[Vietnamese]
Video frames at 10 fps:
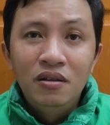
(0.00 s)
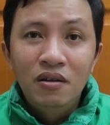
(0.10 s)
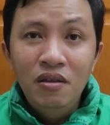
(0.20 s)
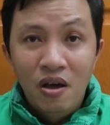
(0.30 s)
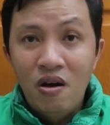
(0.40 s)

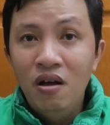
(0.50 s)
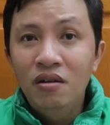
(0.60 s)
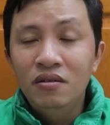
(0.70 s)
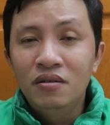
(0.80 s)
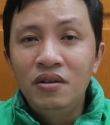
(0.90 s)
Nó
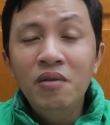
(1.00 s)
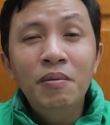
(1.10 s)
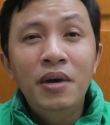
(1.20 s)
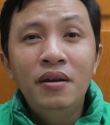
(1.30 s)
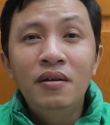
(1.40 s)
nhỏ.
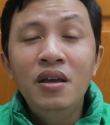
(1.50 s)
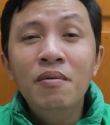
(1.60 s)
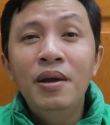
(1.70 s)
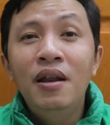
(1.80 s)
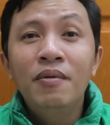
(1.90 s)
Nếu mình
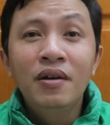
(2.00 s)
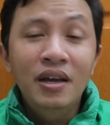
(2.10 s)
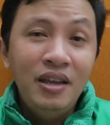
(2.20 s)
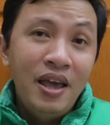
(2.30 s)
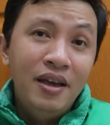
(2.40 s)
là người
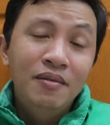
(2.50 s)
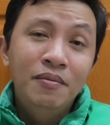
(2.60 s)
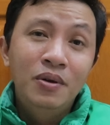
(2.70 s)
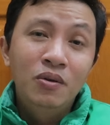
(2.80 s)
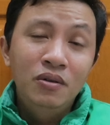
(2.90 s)
khách
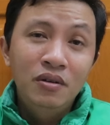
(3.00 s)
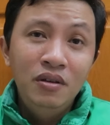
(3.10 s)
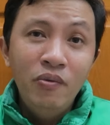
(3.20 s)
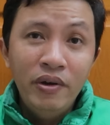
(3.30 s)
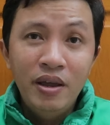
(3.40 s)
hàng
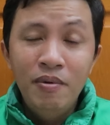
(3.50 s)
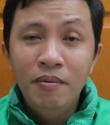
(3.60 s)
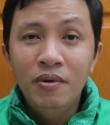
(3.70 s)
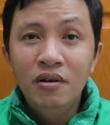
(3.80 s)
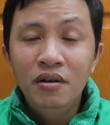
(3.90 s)
với quan điểm
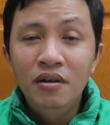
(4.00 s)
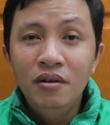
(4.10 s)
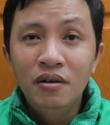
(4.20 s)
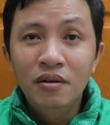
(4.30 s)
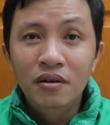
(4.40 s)
là
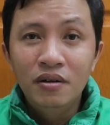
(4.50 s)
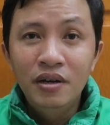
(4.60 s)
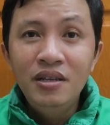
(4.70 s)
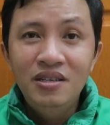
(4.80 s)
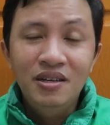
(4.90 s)
người
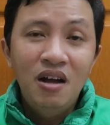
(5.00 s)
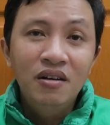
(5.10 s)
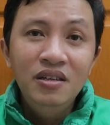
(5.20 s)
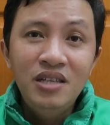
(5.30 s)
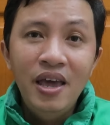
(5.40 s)

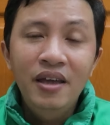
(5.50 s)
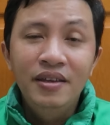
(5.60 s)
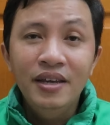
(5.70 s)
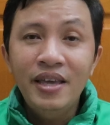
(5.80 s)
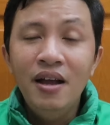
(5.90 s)
cần đi xe
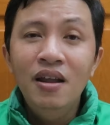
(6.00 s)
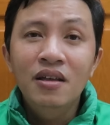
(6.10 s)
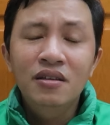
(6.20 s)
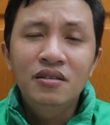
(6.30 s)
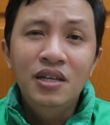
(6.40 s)
thì chắc chắn
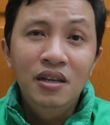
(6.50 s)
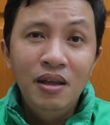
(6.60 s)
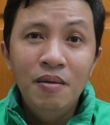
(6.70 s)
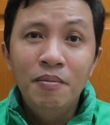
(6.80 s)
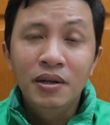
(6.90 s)
là Xanh SM
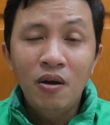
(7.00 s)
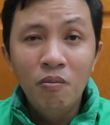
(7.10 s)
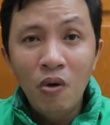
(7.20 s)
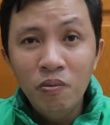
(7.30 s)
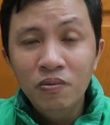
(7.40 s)
là mình
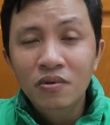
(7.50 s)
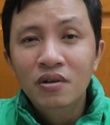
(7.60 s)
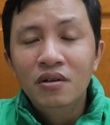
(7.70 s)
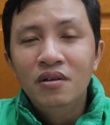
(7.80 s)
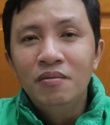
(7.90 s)
không book.
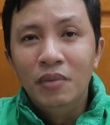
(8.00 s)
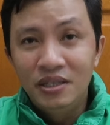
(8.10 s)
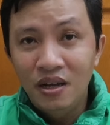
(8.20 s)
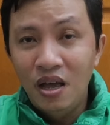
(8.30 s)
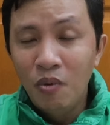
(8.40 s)

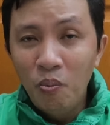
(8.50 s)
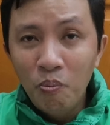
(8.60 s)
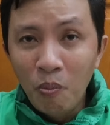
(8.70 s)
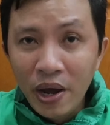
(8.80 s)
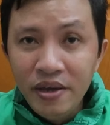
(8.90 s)
Mình sẽ hơi book
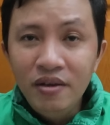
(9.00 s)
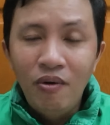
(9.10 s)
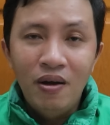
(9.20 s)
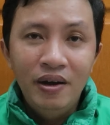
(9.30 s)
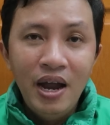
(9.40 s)
Be
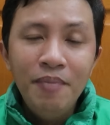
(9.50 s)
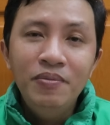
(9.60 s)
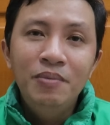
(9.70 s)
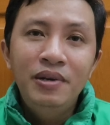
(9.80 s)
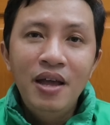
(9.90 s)
hoặc Grab
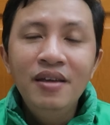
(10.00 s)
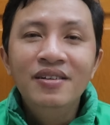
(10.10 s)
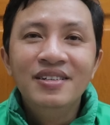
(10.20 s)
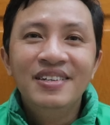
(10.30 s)
để mình đi.